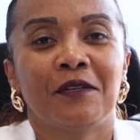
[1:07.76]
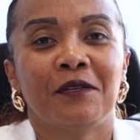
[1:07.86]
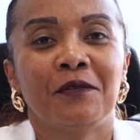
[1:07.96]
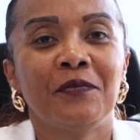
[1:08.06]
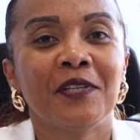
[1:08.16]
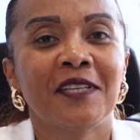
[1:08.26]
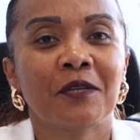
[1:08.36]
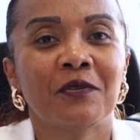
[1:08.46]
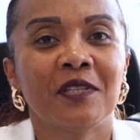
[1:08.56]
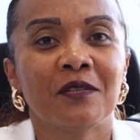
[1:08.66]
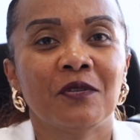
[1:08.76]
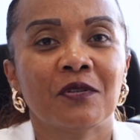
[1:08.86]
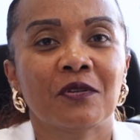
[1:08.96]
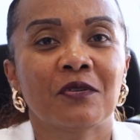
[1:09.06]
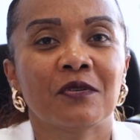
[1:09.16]
Le fait d'accueillir
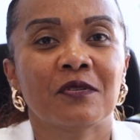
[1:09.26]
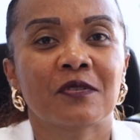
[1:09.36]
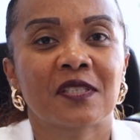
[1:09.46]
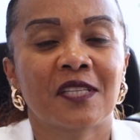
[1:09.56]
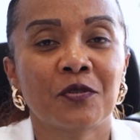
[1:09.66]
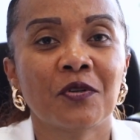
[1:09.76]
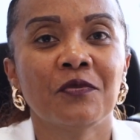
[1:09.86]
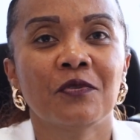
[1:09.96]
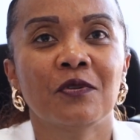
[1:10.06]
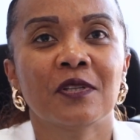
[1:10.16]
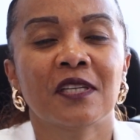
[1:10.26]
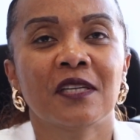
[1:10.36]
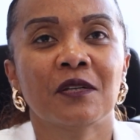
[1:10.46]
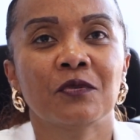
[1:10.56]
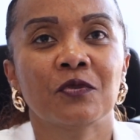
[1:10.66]
ces jeunes
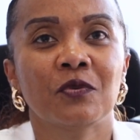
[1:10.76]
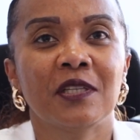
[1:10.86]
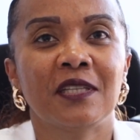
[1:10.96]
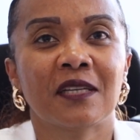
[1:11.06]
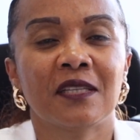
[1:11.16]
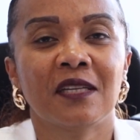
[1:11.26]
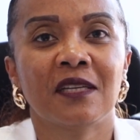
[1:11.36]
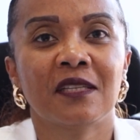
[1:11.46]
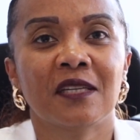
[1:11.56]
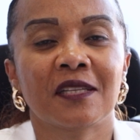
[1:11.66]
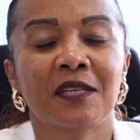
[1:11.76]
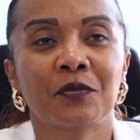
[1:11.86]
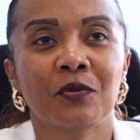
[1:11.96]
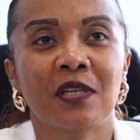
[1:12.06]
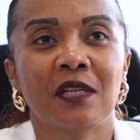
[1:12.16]
volontaires de solidarité
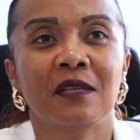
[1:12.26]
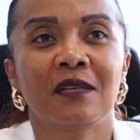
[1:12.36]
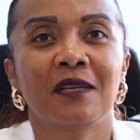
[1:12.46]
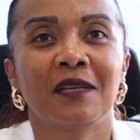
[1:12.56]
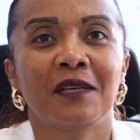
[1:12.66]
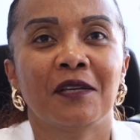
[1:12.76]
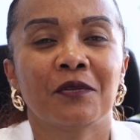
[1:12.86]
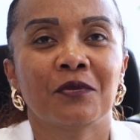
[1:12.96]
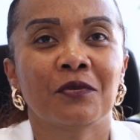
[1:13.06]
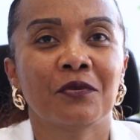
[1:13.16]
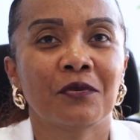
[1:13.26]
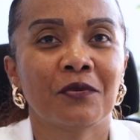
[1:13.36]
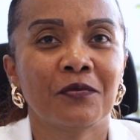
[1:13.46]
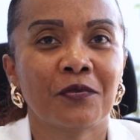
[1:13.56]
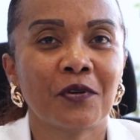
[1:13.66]
internationale,
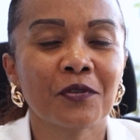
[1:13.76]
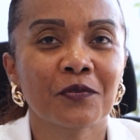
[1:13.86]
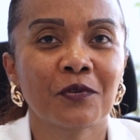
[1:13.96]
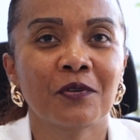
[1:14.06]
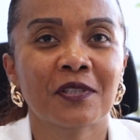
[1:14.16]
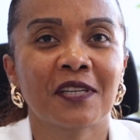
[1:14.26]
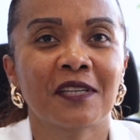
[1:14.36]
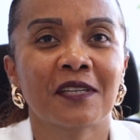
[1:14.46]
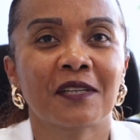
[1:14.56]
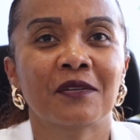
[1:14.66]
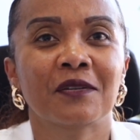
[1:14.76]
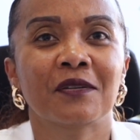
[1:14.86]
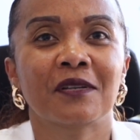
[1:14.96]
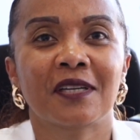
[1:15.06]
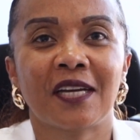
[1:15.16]
de France volontaire euh,
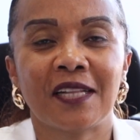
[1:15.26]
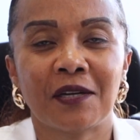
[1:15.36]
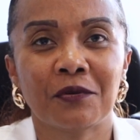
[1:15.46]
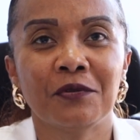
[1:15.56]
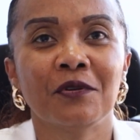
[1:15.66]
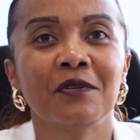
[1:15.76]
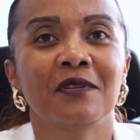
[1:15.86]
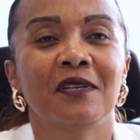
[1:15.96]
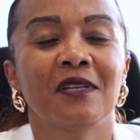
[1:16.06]
à La Réunion